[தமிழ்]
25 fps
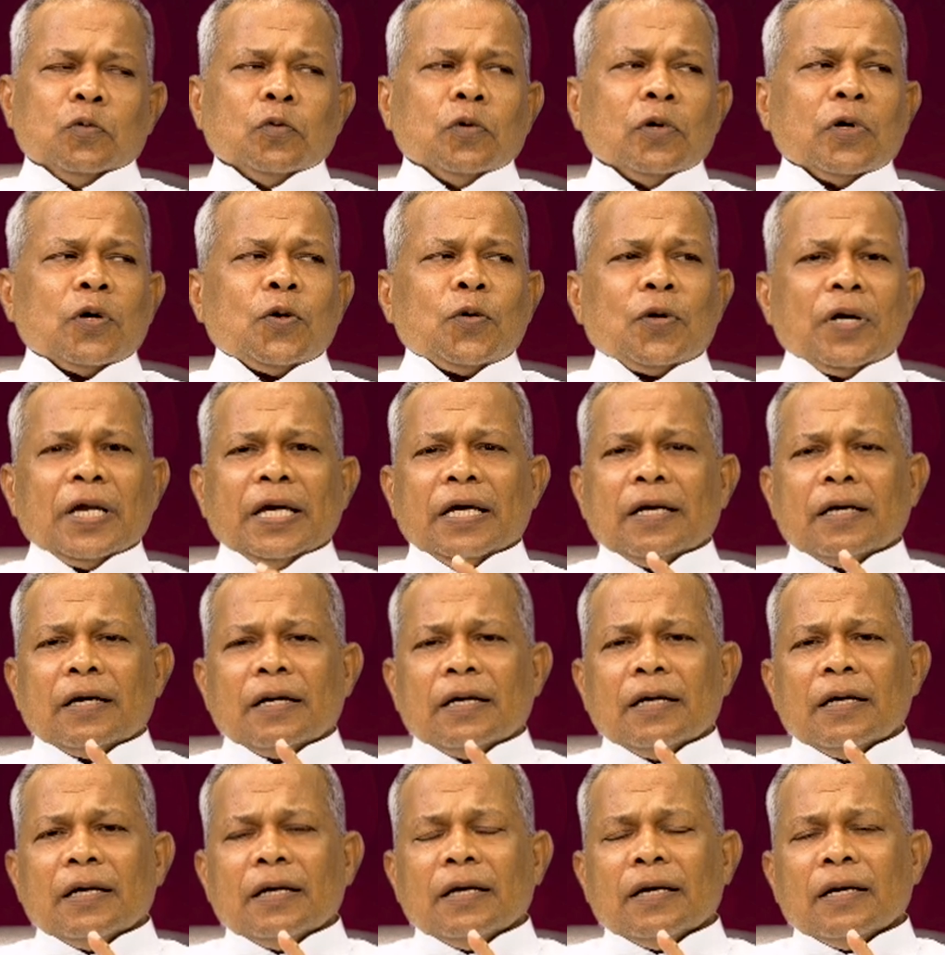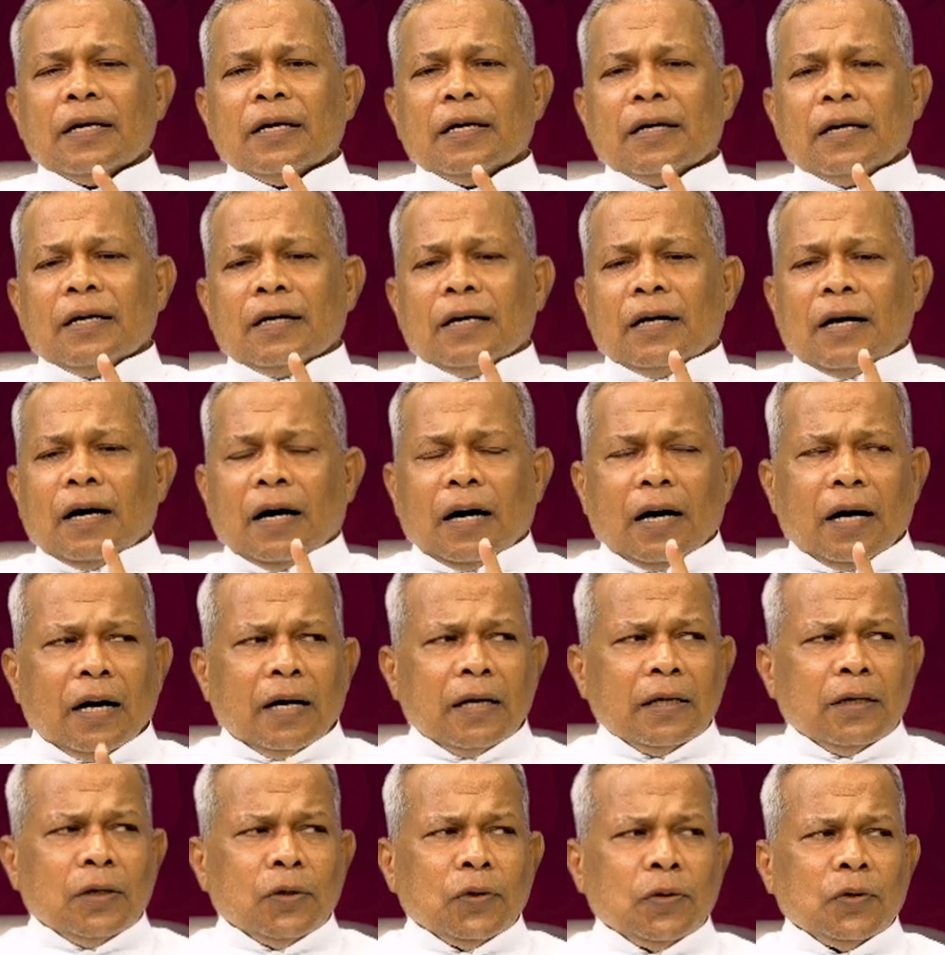உங்களுடைய
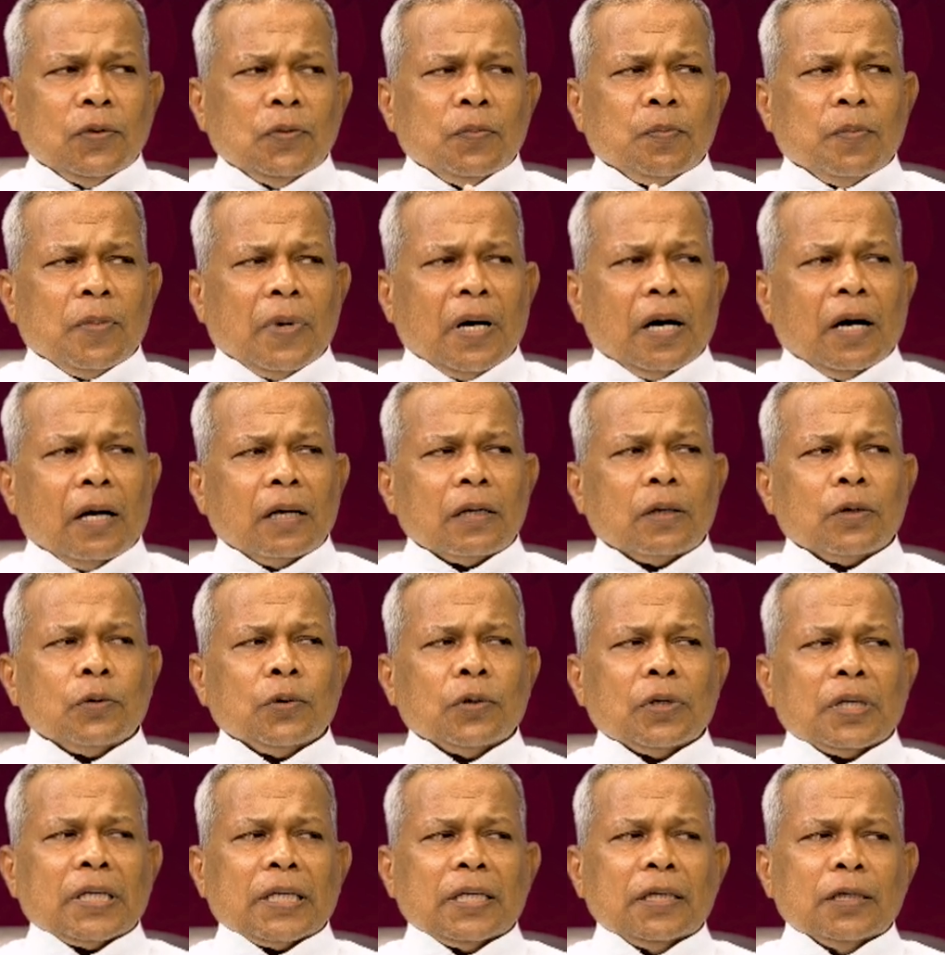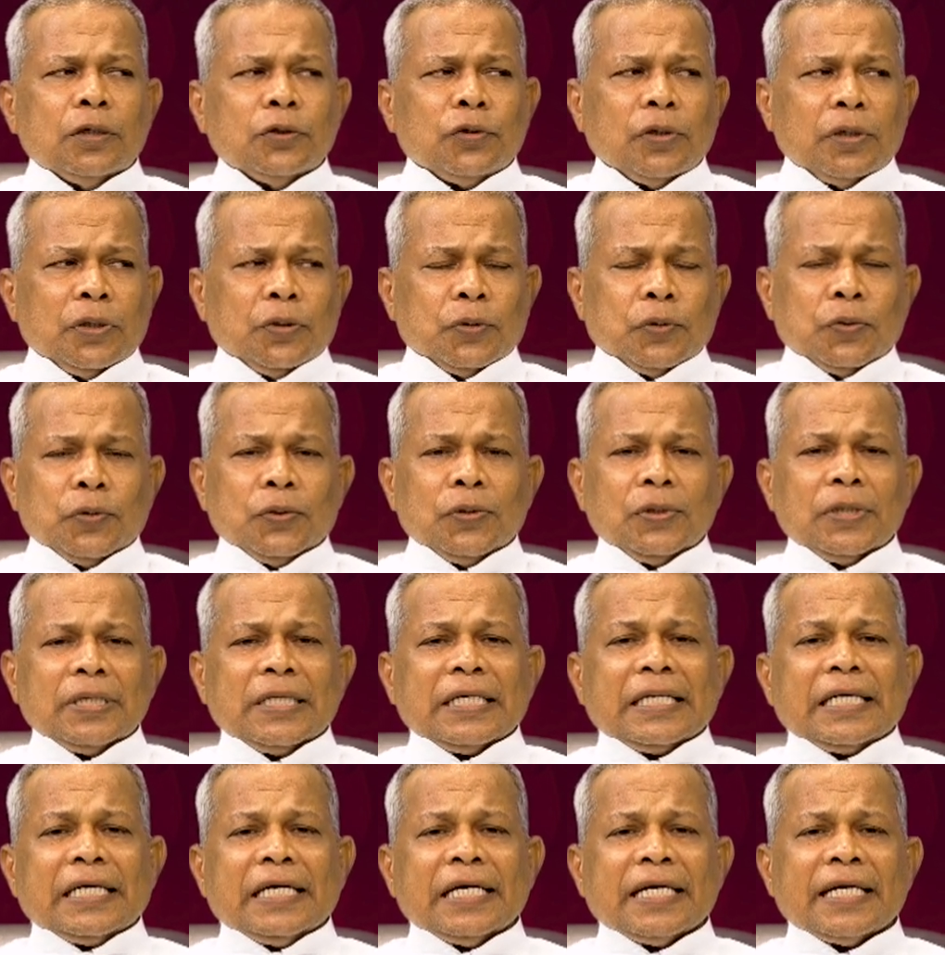ஆடோ மாடோ கழுதையோ
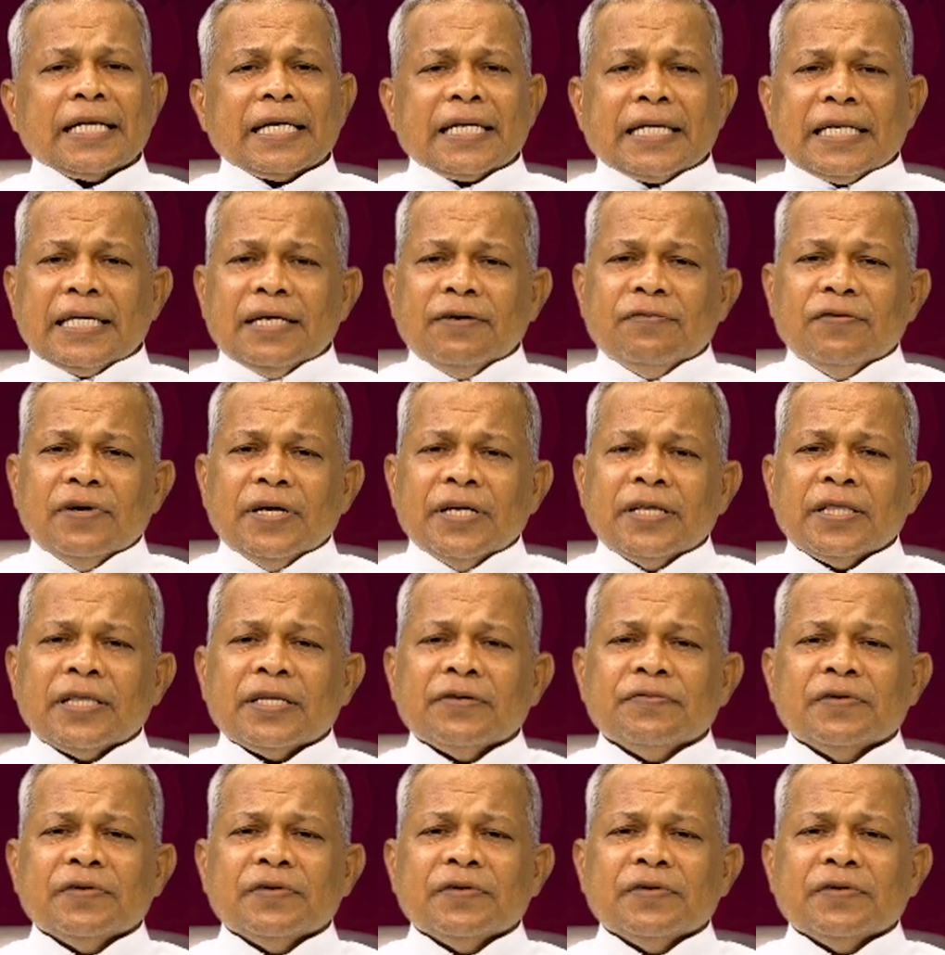கிணற்றில் விழுந்து